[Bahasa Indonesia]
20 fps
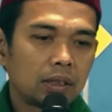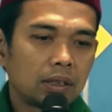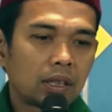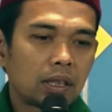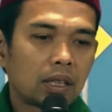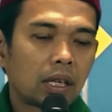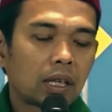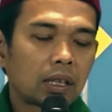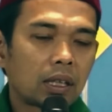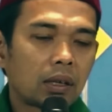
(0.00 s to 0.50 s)

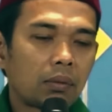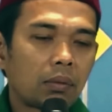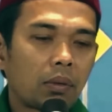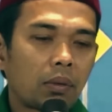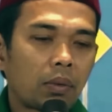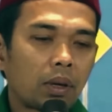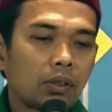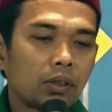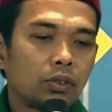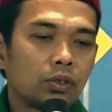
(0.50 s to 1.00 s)
Ternyata
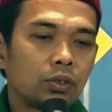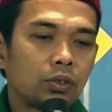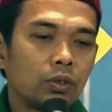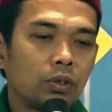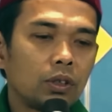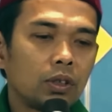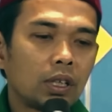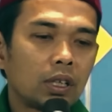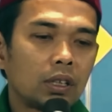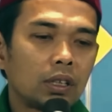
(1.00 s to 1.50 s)
memang
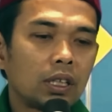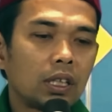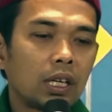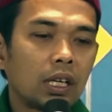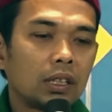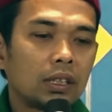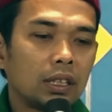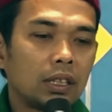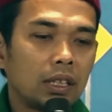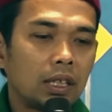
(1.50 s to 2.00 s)
judulnya
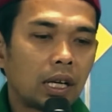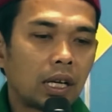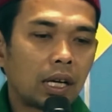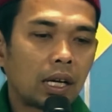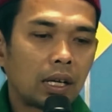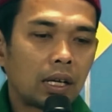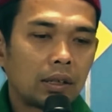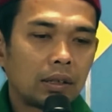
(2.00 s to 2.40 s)
tinggal tiga